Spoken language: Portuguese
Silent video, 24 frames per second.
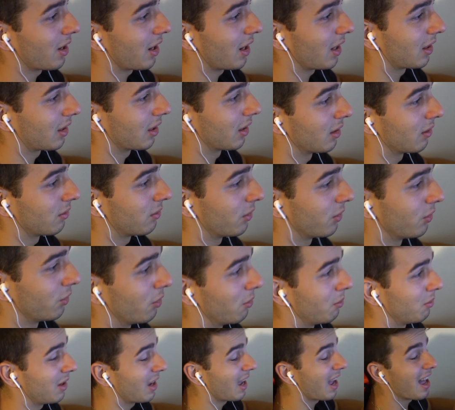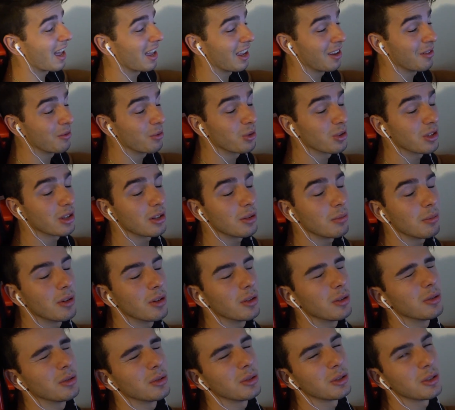Caetano foi dormir, aí, meus
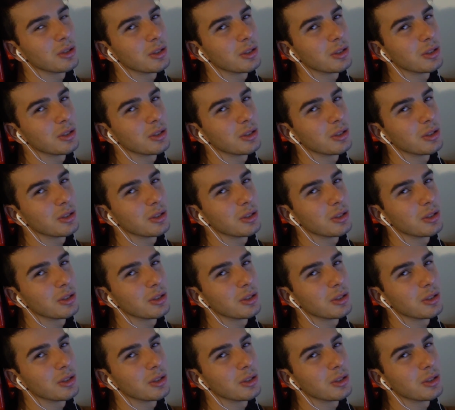irmãos...